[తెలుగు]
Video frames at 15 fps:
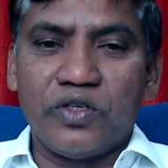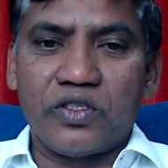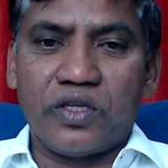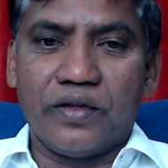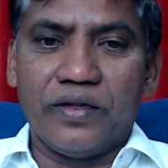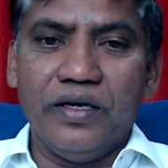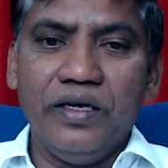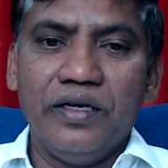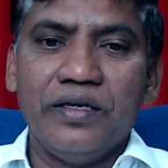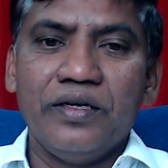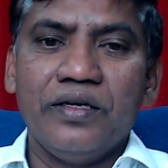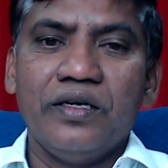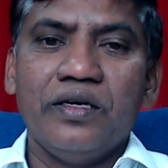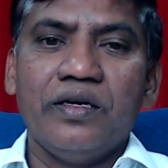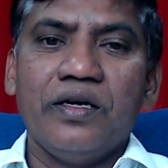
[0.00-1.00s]
వస్తుంది
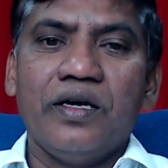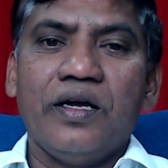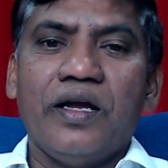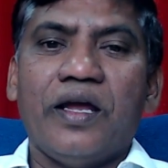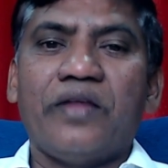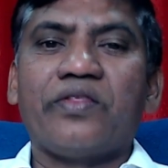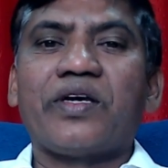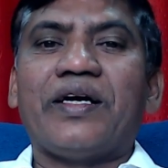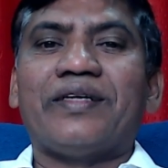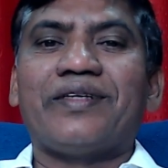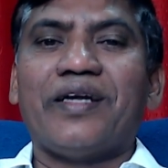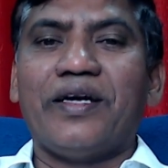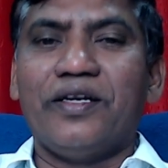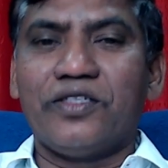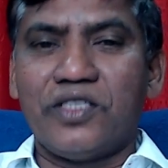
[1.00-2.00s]

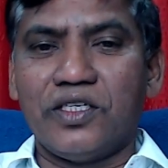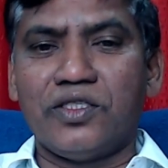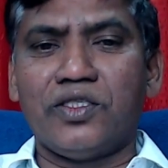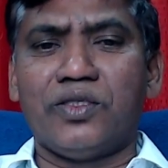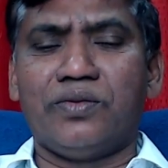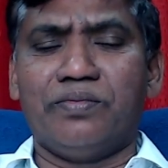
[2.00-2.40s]
ఎందుకంటే ఇట్స్ ఎస్